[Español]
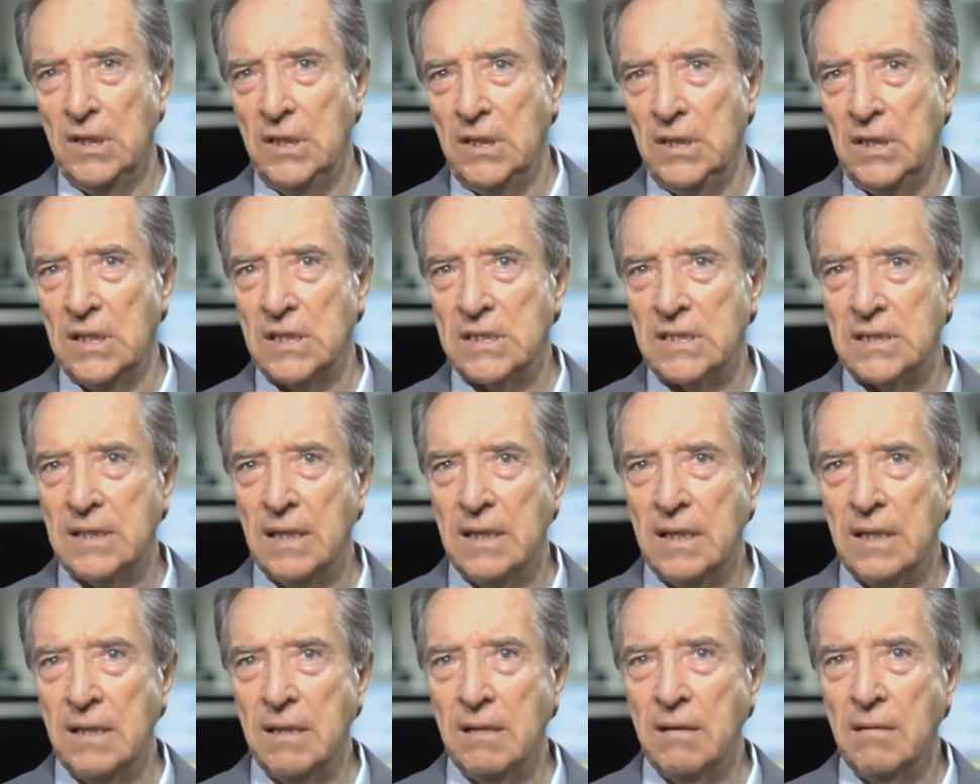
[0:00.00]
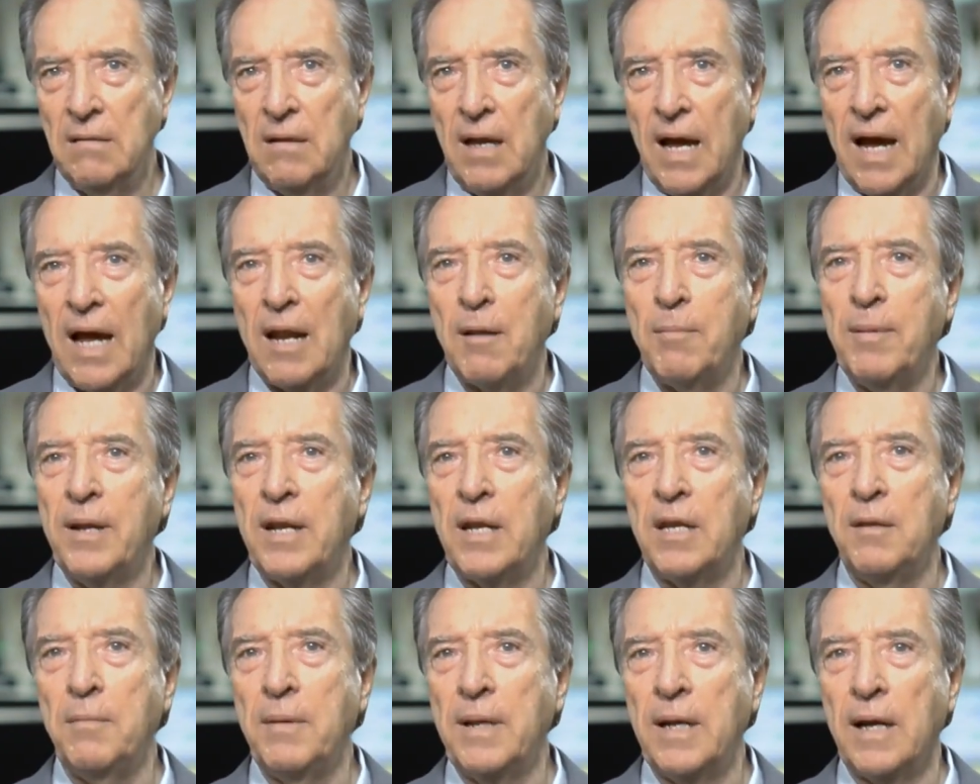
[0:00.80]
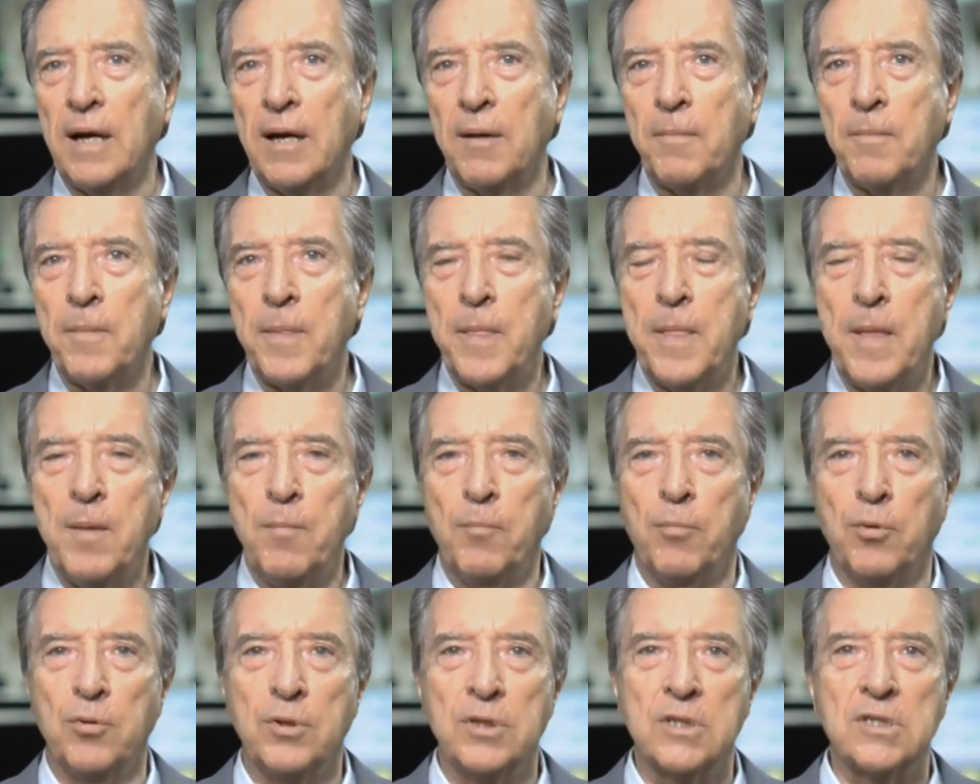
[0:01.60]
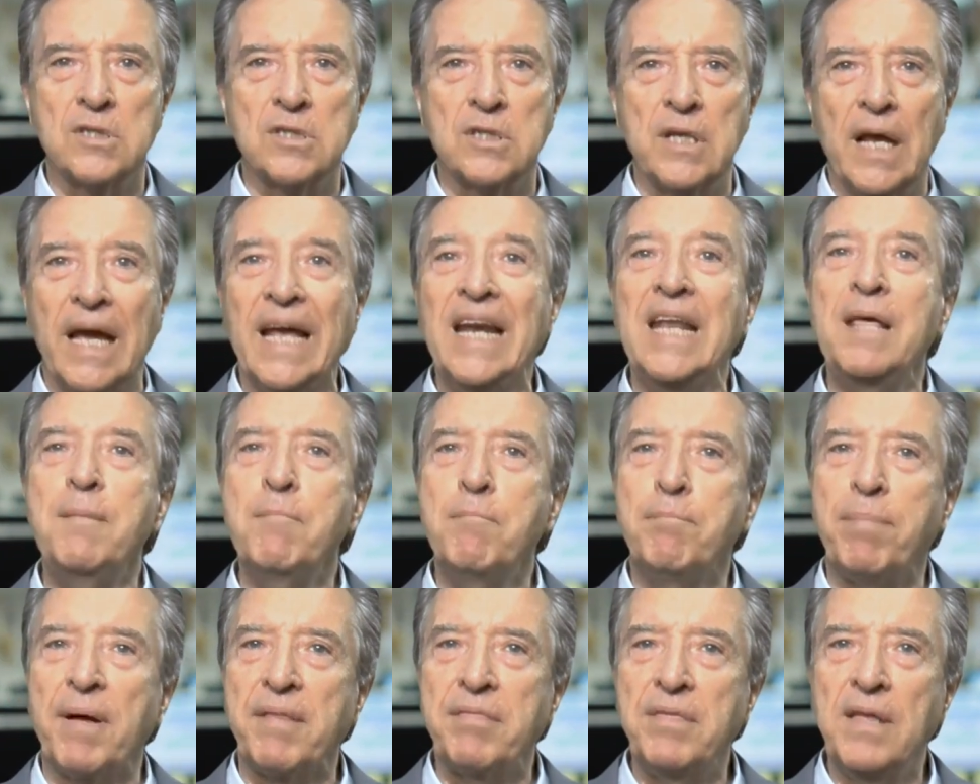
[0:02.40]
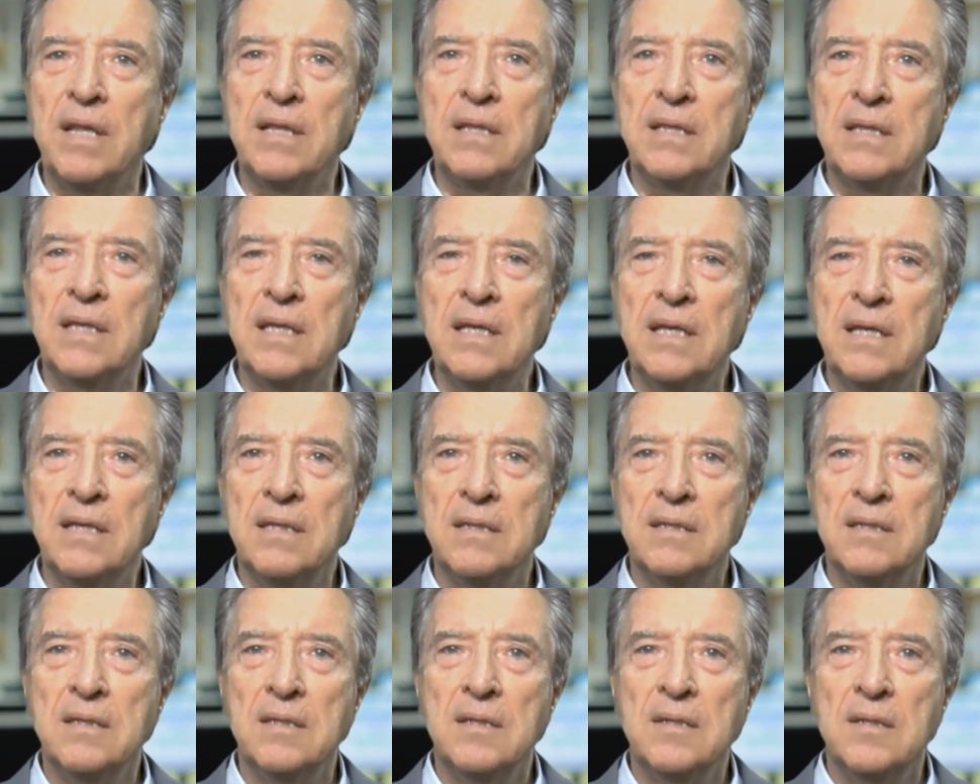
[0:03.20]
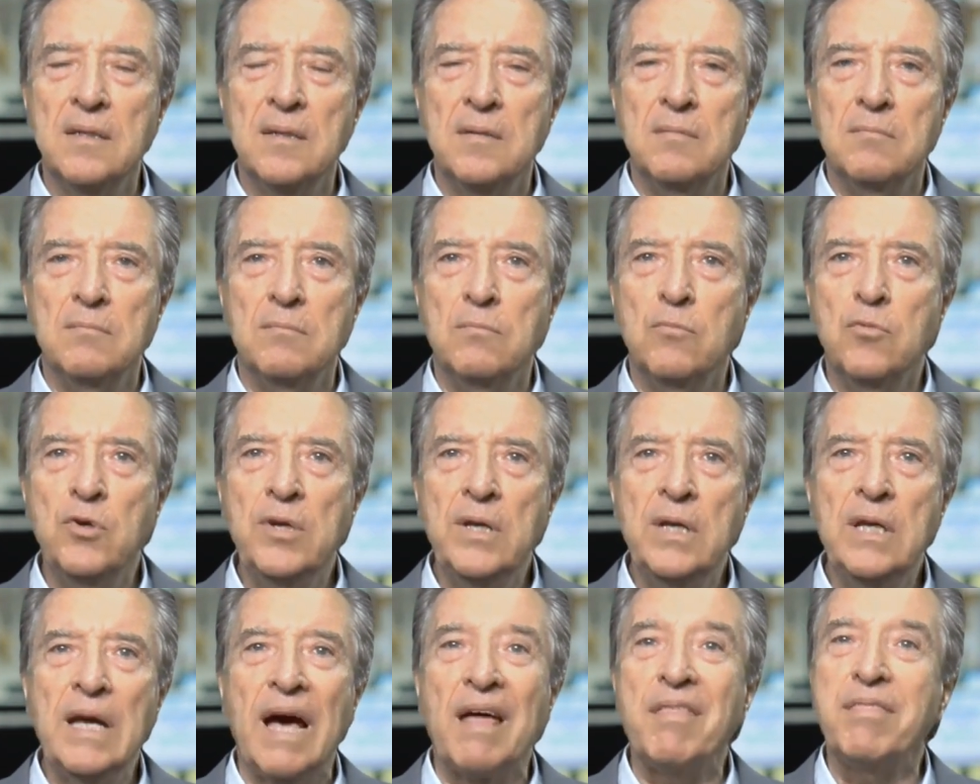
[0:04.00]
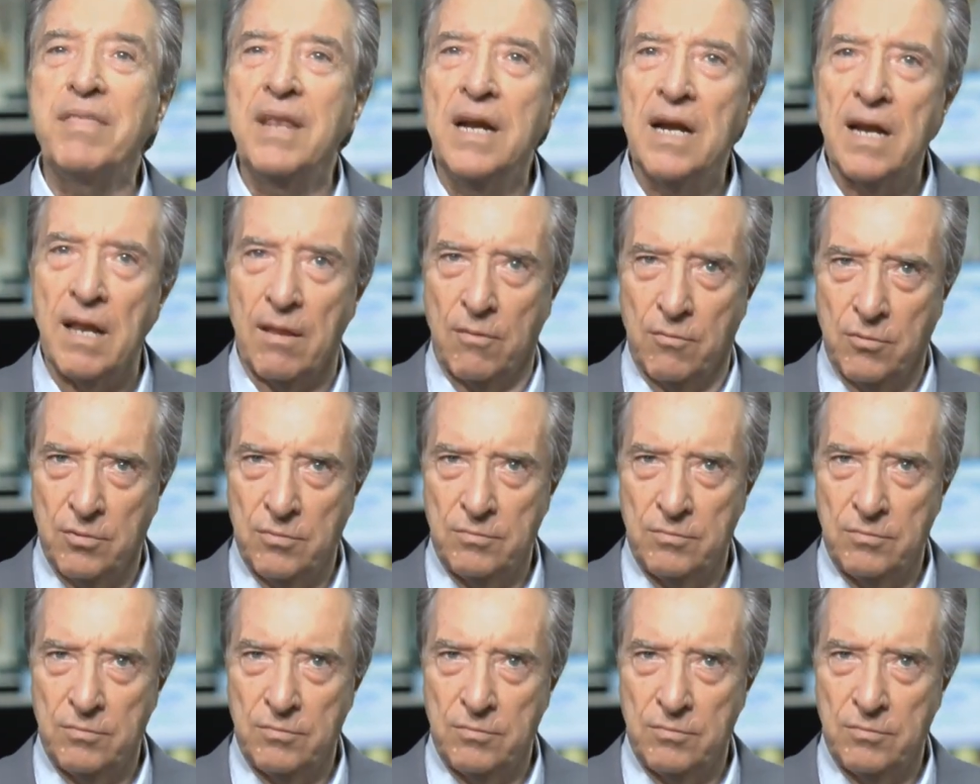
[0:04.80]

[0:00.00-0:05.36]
Y está Albert Rivera, pues el impaciente muy acelerado.